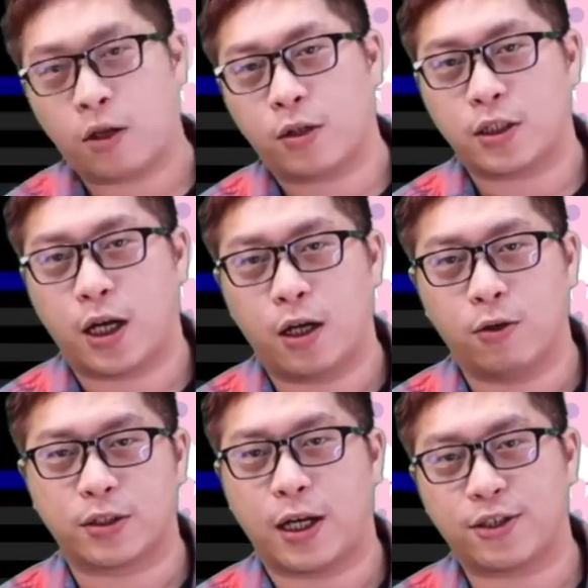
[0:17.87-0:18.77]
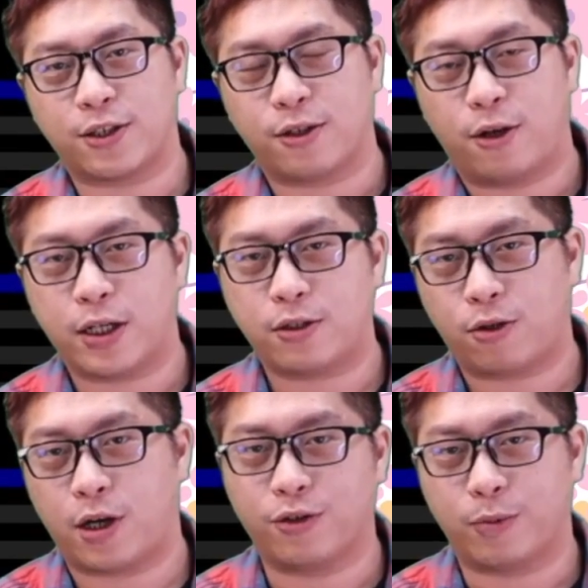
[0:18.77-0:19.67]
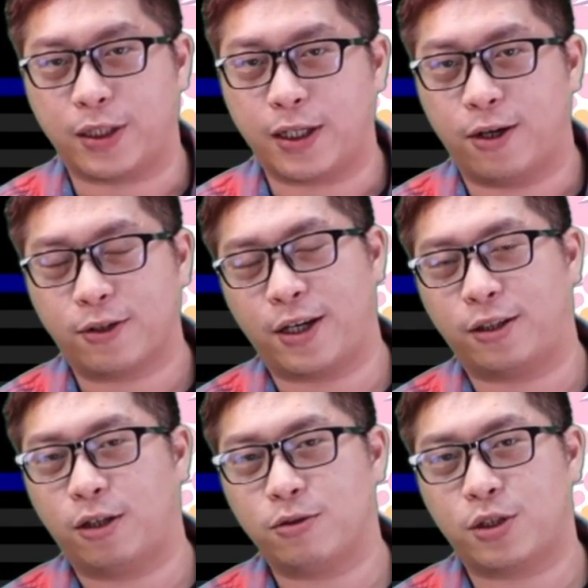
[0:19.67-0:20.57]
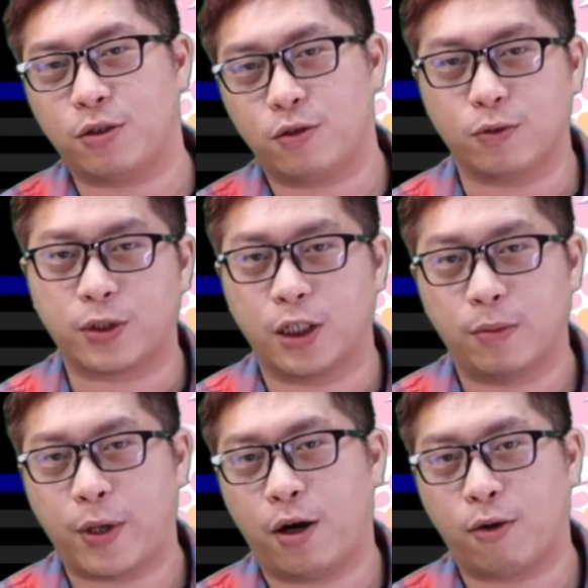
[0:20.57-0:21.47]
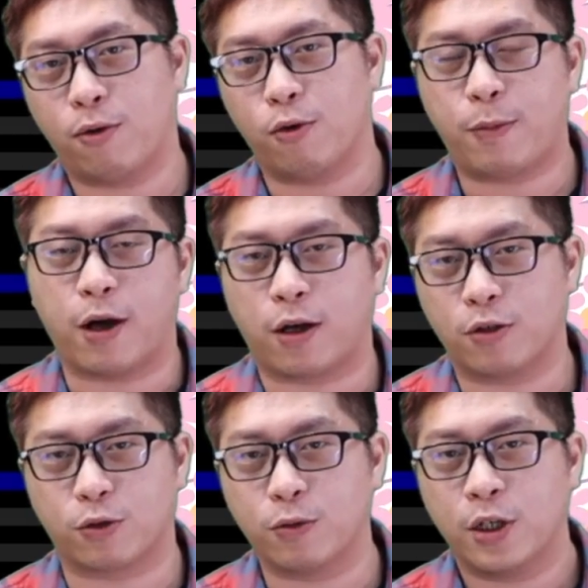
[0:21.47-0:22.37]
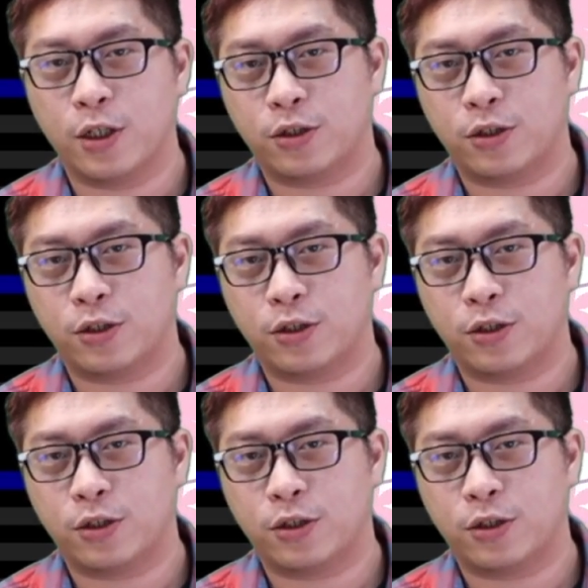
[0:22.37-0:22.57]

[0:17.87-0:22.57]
Hello，大家好，我是阿信，欢迎收看我的频道《给通勤族的标股报告书》。